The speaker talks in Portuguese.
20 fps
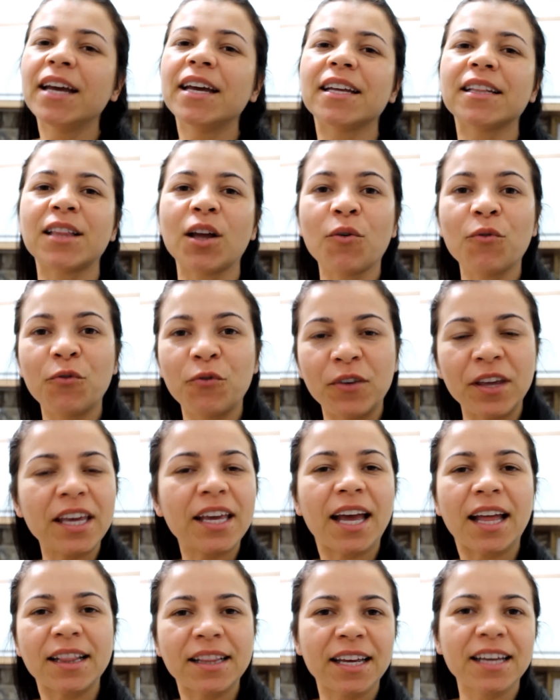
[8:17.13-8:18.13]
Então
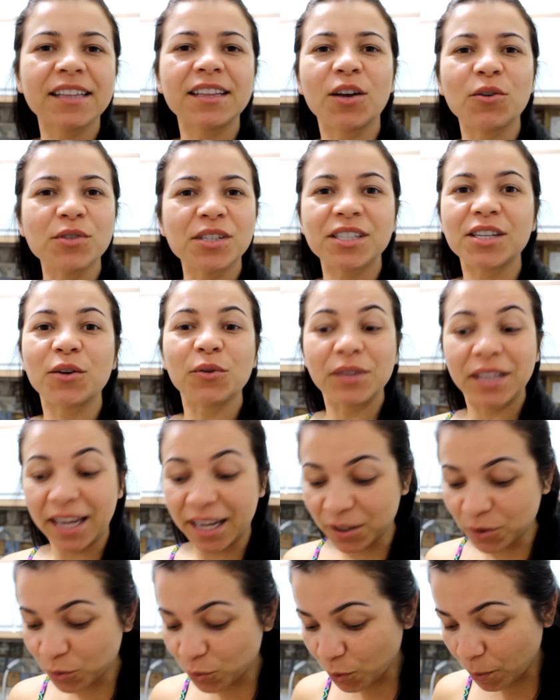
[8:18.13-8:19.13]
fique atenta ao seu
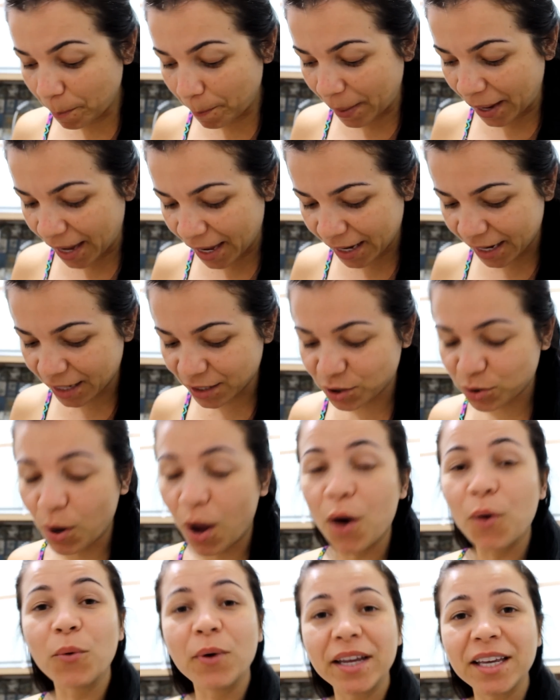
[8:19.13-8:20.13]
dedo do pé, né? A
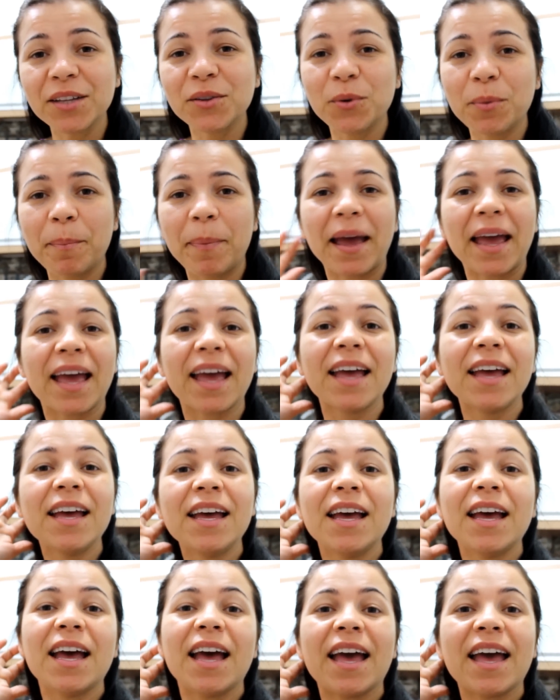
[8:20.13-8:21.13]
sua unha do pé.
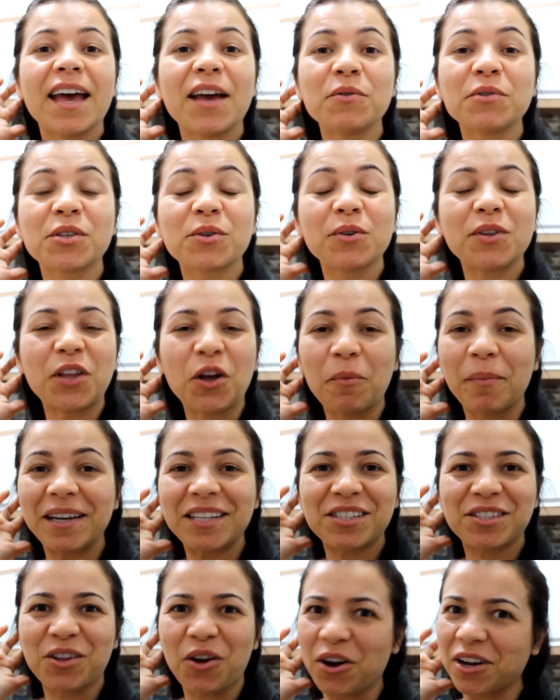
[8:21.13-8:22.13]
É, eu escutei uma
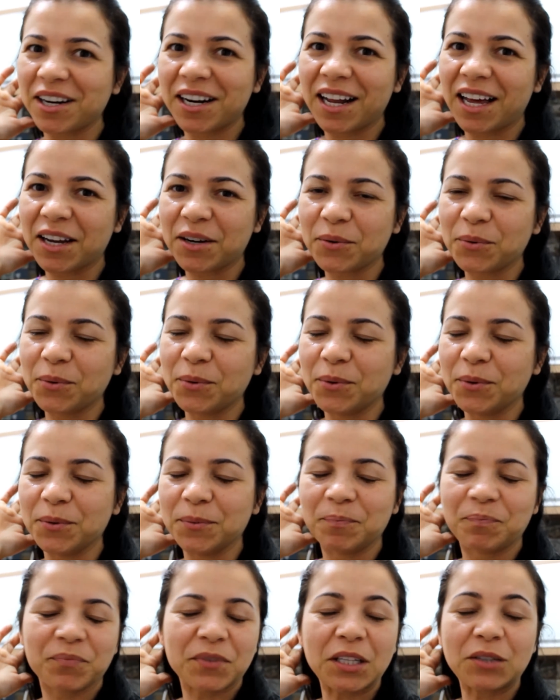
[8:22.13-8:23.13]
história lá
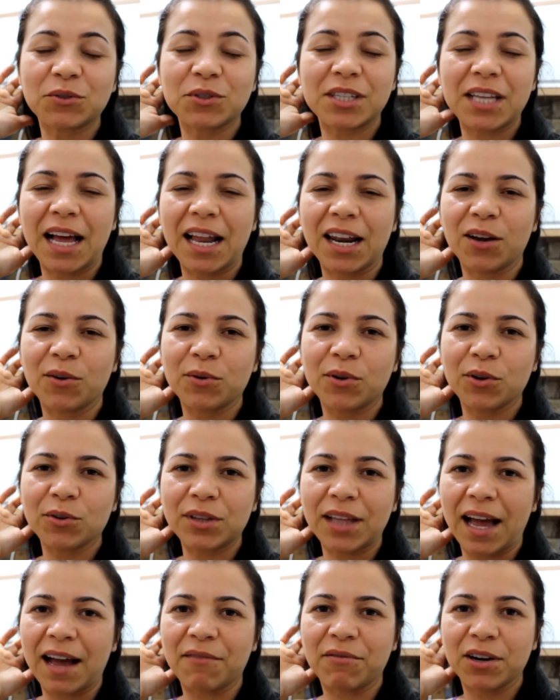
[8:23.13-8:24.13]
no, no salão que eu
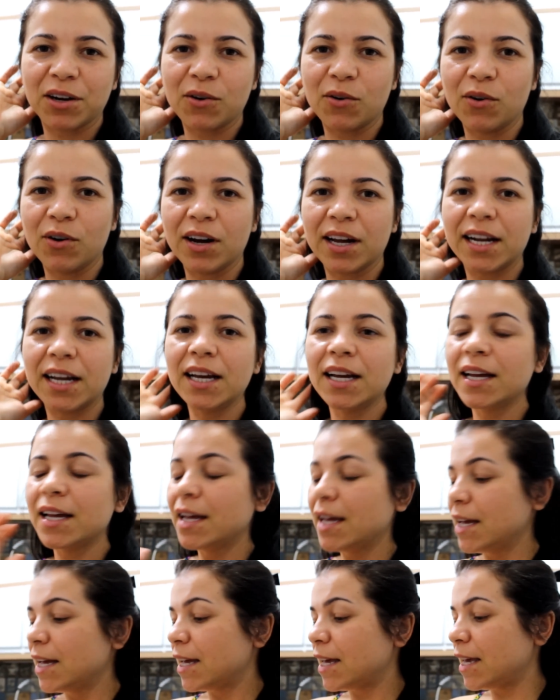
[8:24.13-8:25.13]
tava agora
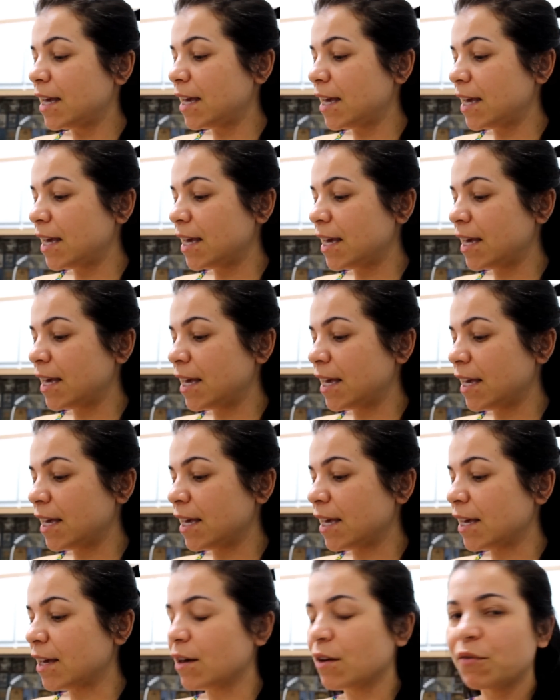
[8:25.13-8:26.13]

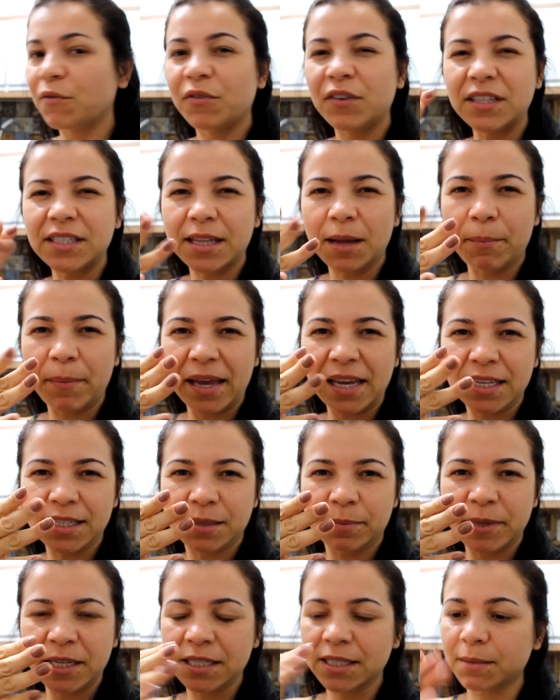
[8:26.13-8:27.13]
e fiz também
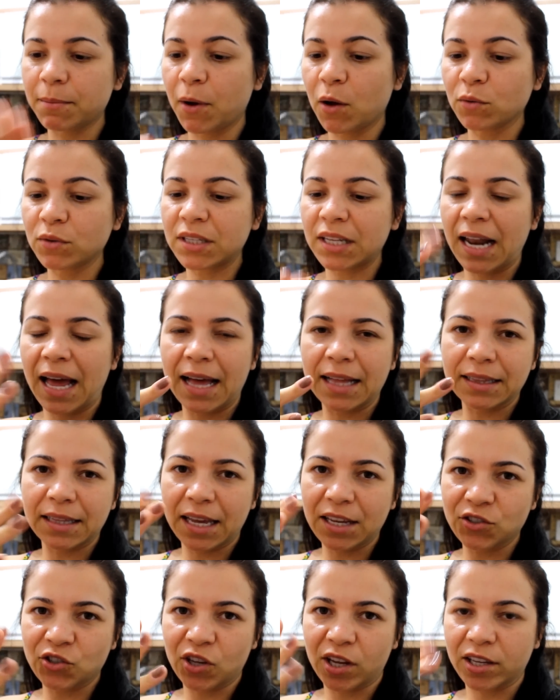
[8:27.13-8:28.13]
as minhas mãos lá,
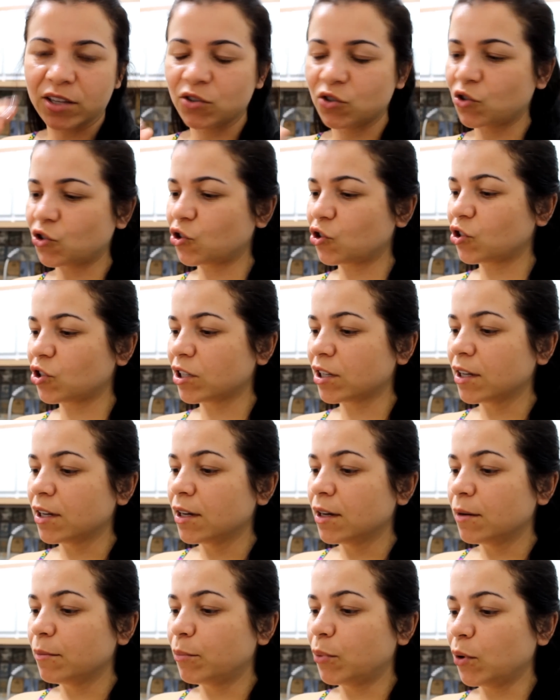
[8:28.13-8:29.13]
tá, gente?
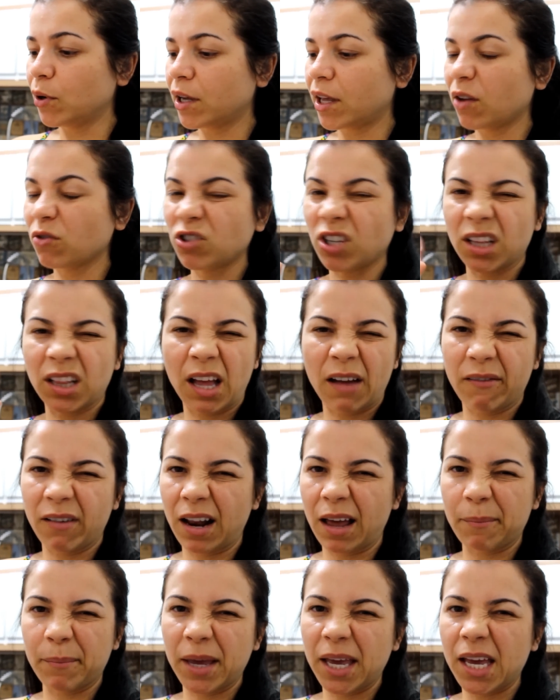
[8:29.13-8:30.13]
Porque eu já tava
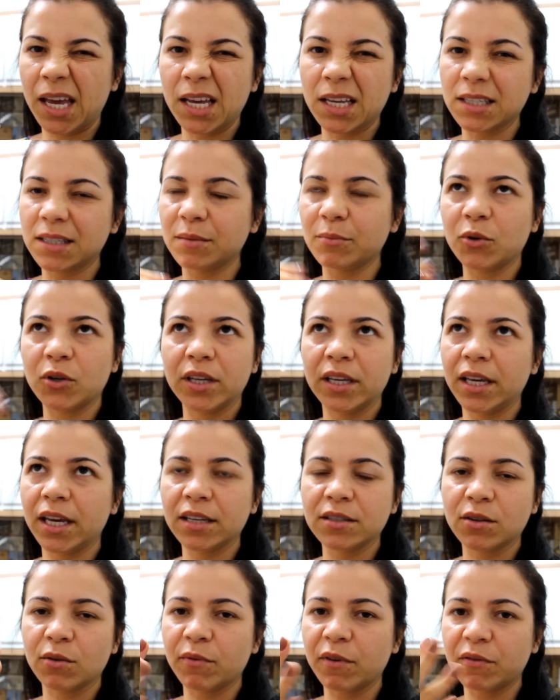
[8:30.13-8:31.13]
lá mesmo e
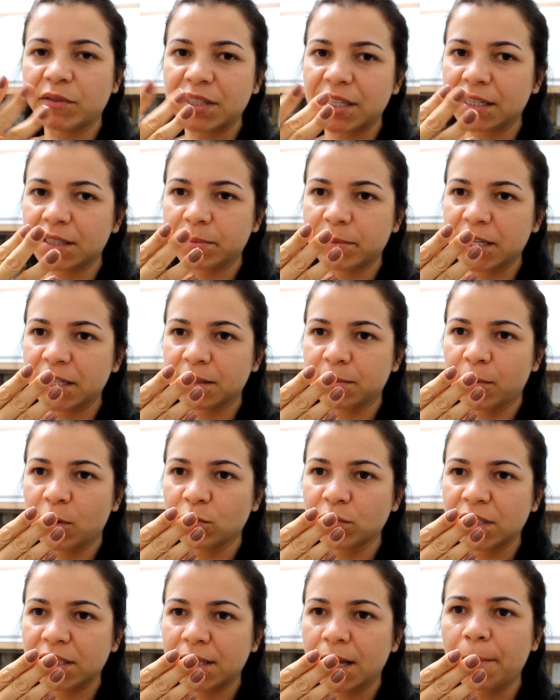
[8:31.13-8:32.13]
resolvi fazer as minhas
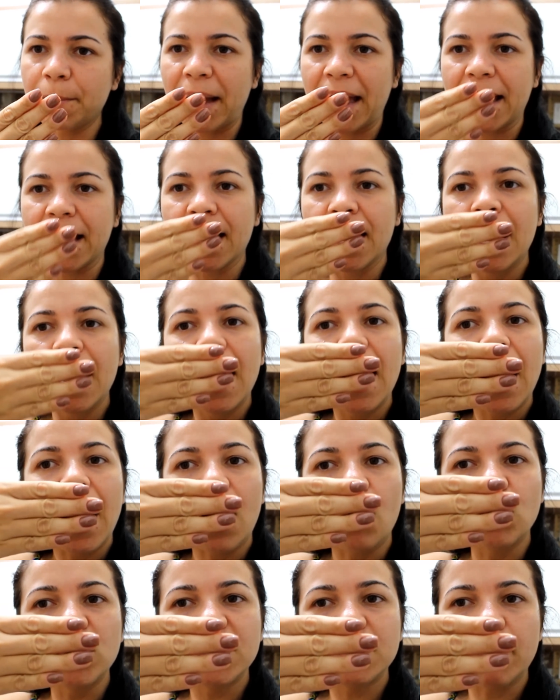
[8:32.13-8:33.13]
mãos também.
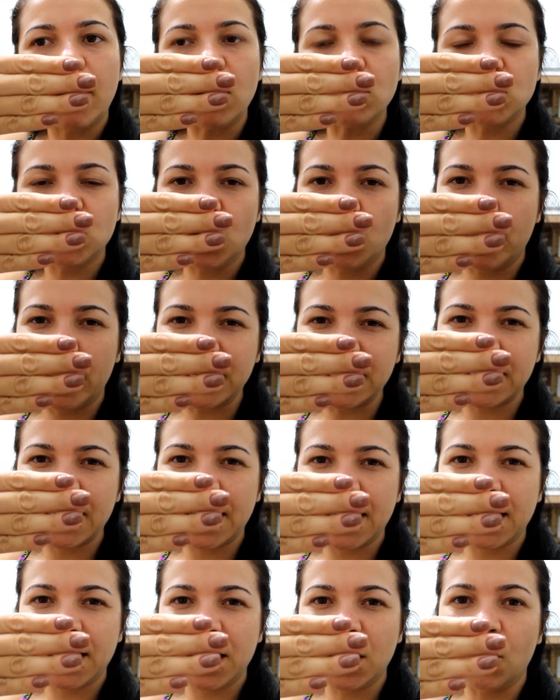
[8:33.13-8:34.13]
O esmalte que eu
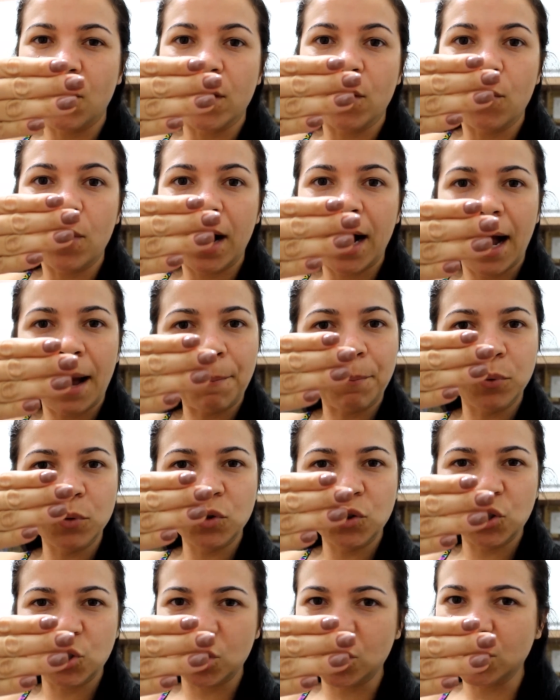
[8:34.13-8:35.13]
passei aqui, ó, é o
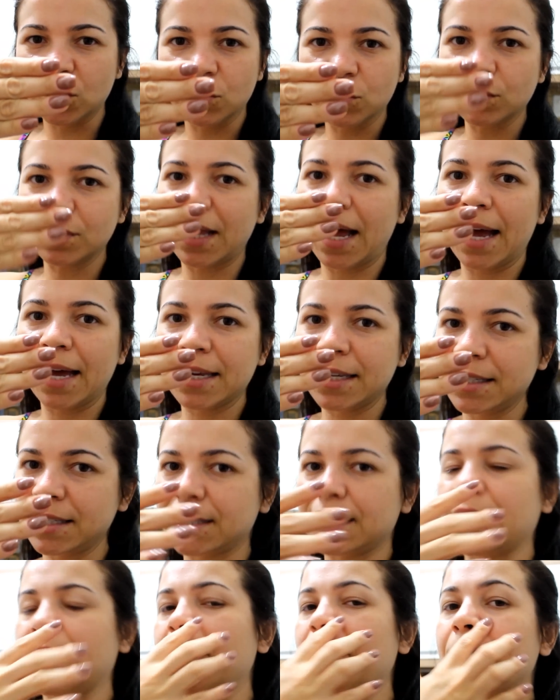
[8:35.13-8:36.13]
Caputino da
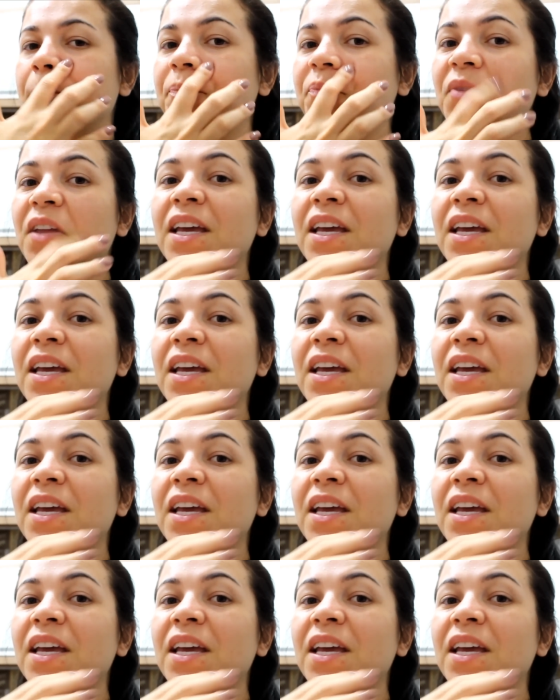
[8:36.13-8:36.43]
Risqué.